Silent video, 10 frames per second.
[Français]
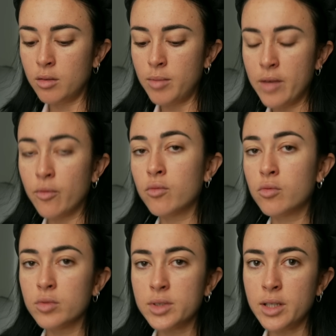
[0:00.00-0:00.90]
bah, ils vont vous
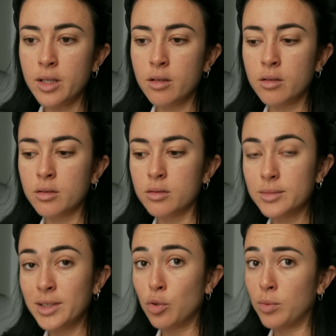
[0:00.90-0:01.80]
conseiller
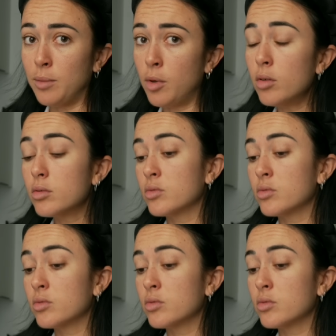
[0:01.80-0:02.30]
des compléments.